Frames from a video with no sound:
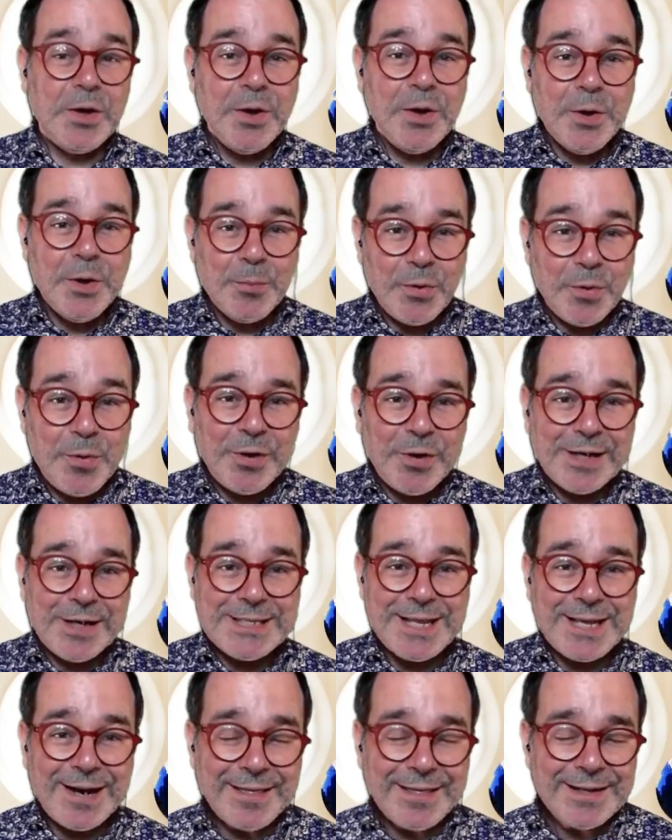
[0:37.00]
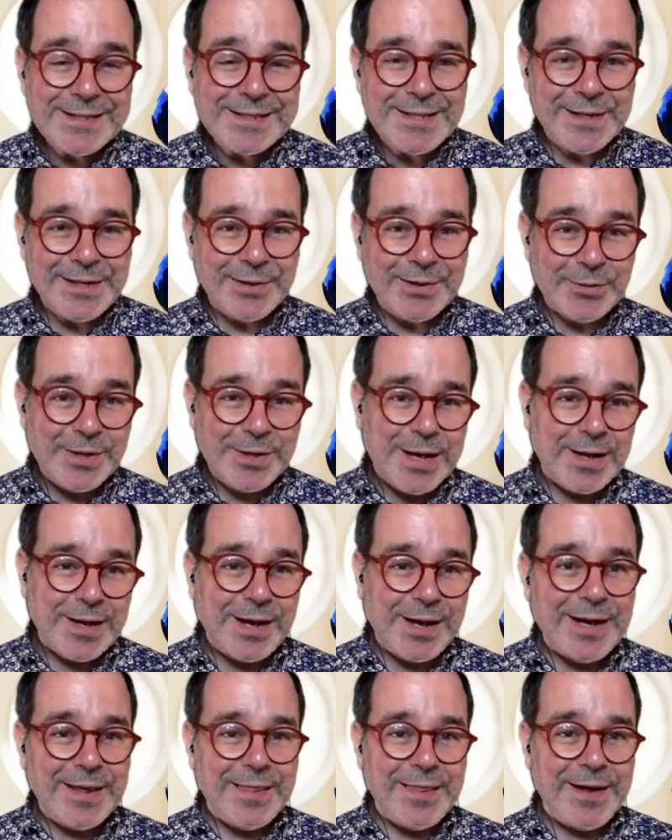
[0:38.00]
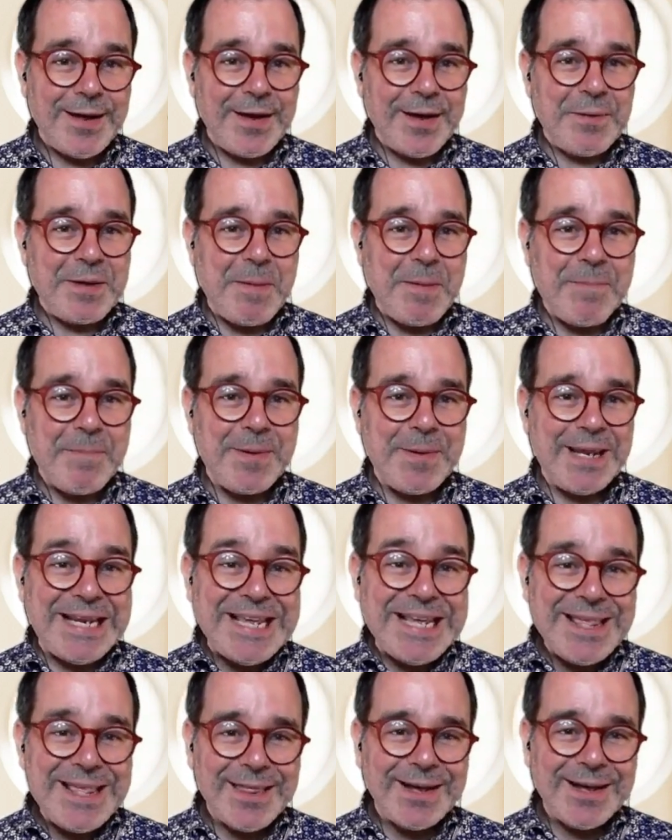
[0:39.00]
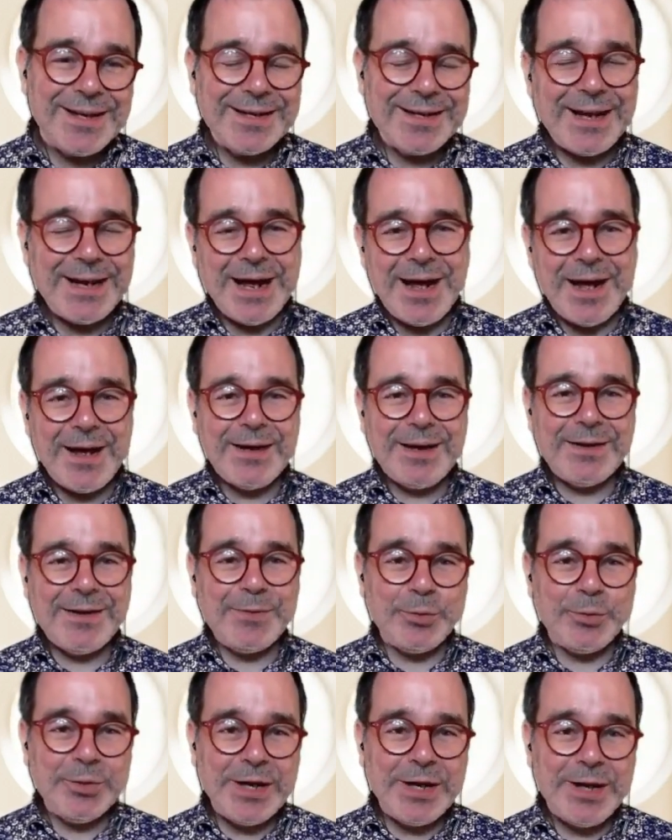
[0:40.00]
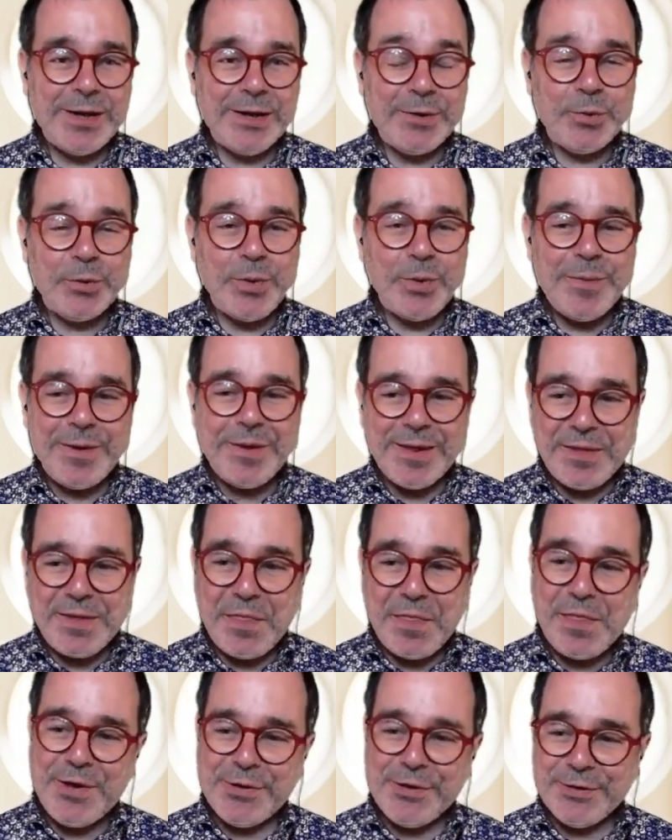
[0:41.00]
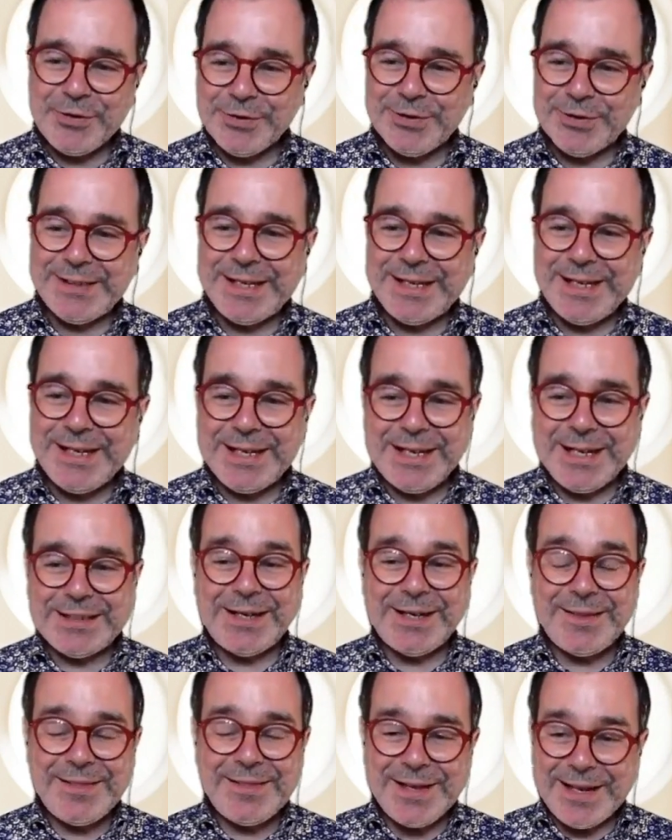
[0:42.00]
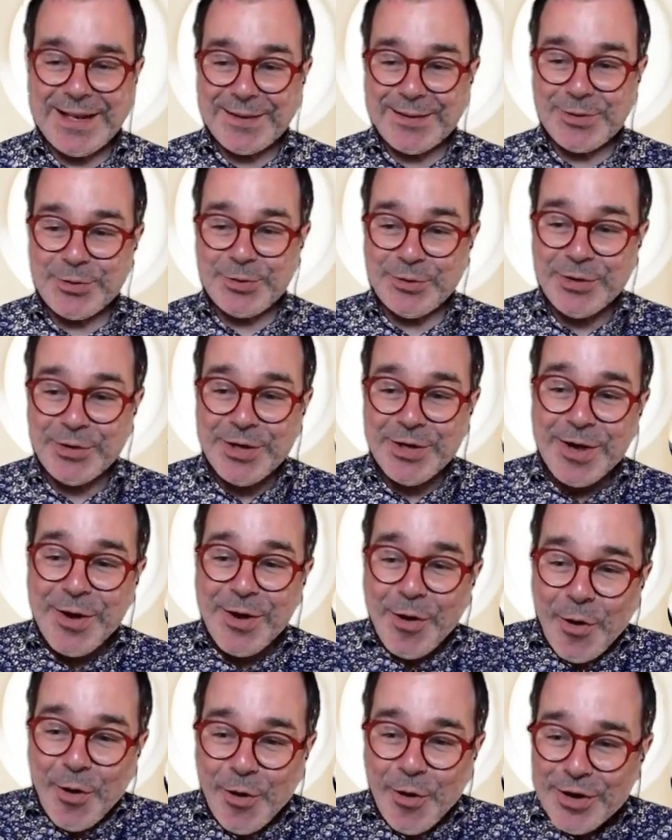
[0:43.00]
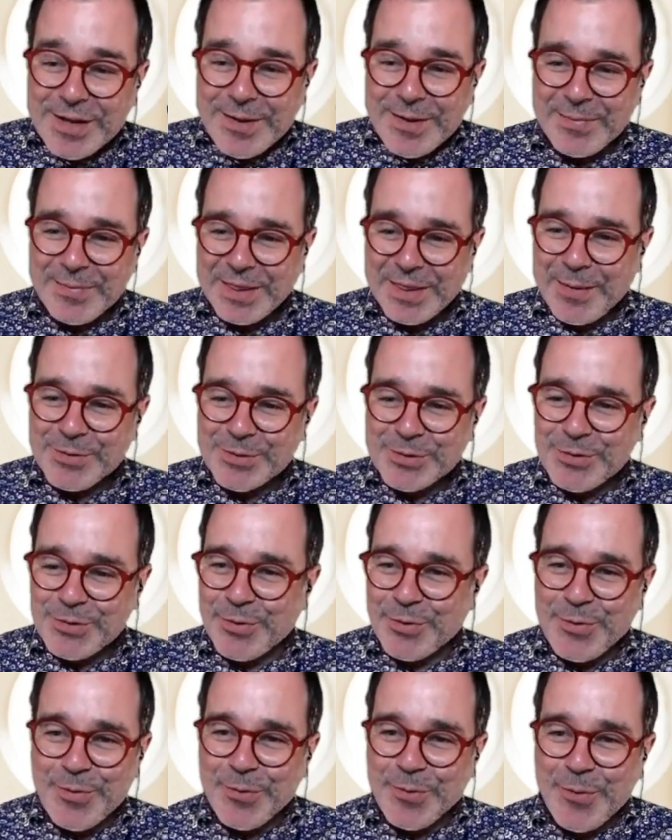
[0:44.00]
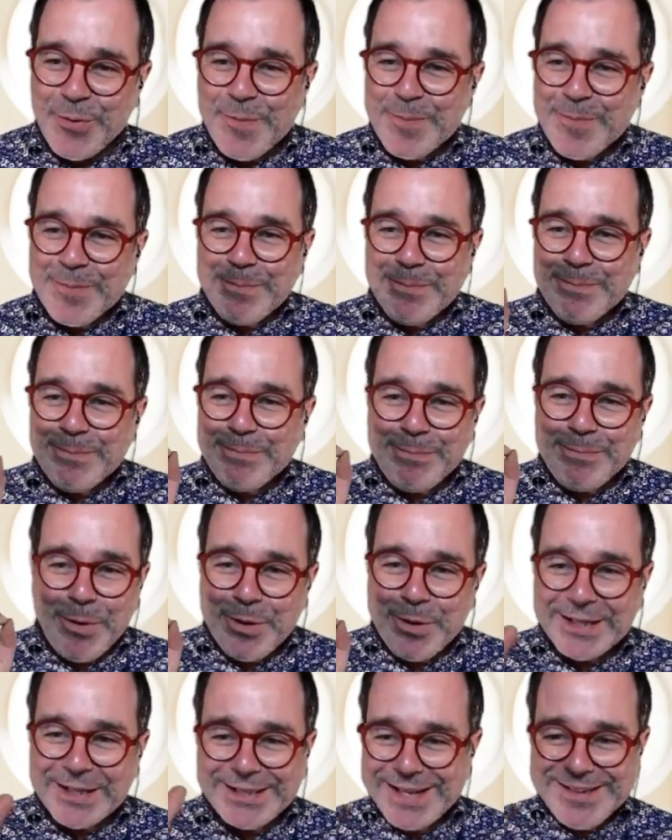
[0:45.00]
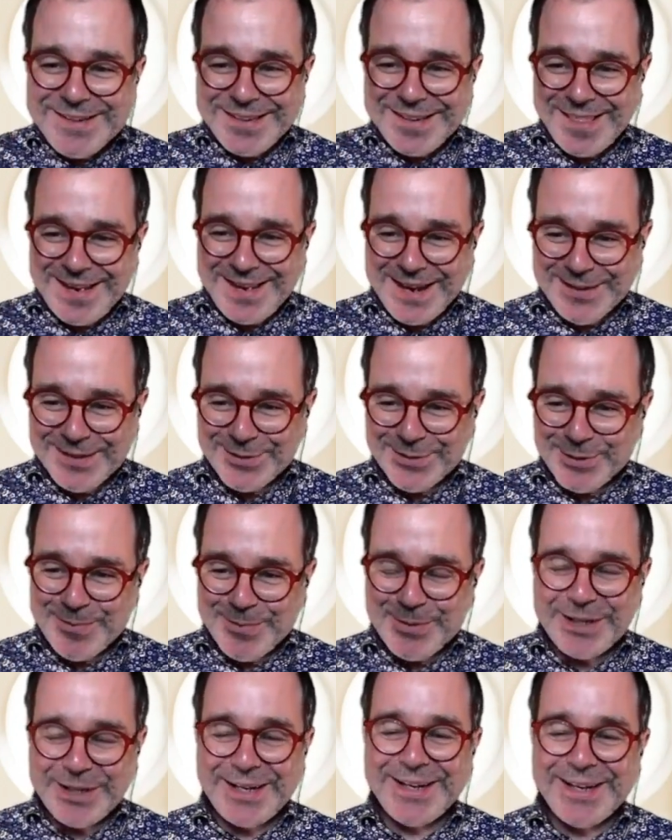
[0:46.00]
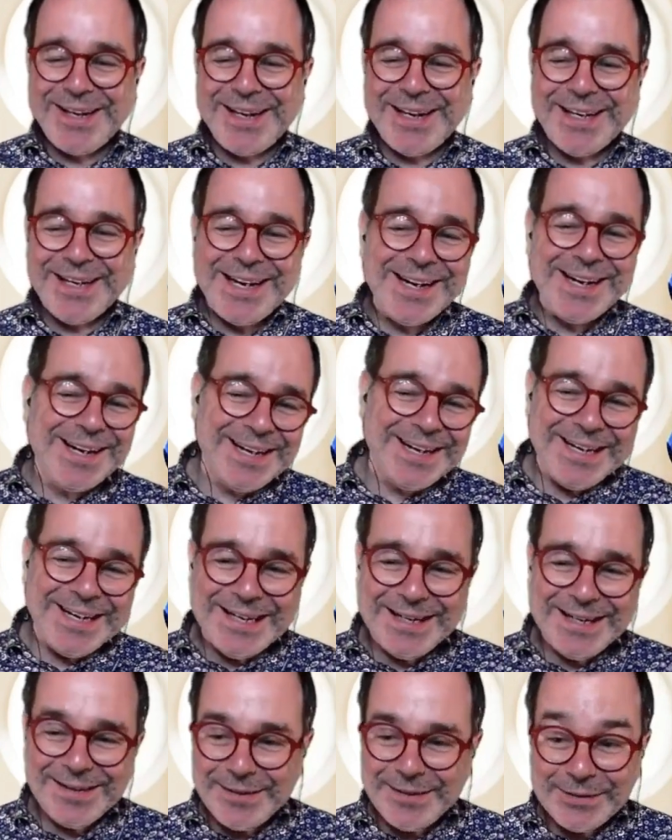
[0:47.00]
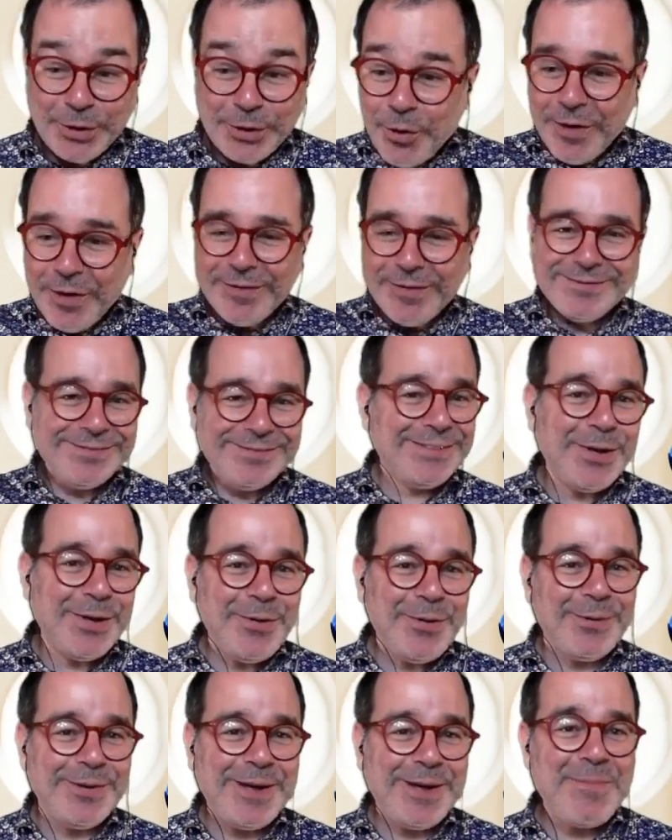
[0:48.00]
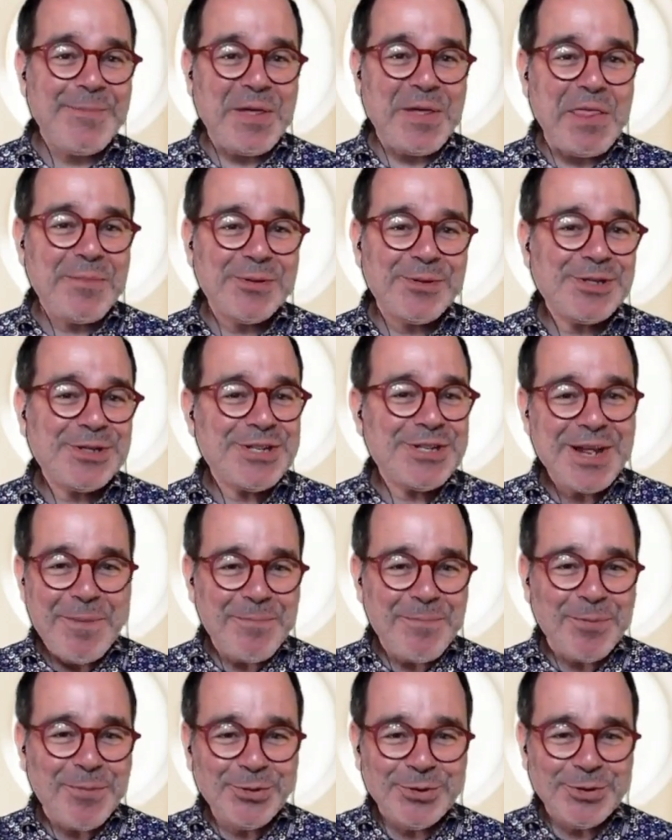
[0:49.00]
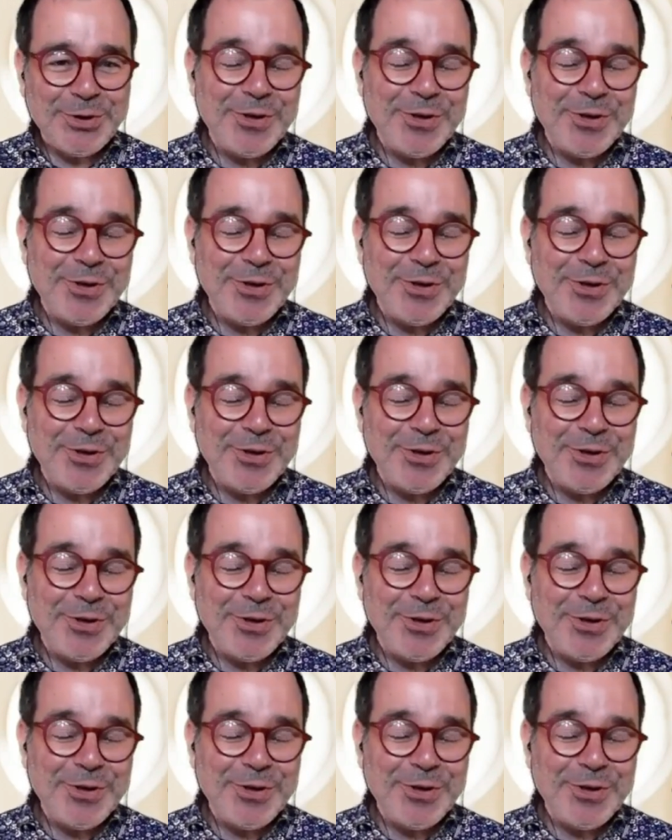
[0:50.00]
Muy buenas tardes y una cálida bienvenida a una nueva edición de La tarde en directo. Hoy empezamos con un poquitín de adelanto, porque en el... No, no, empezamos en punto.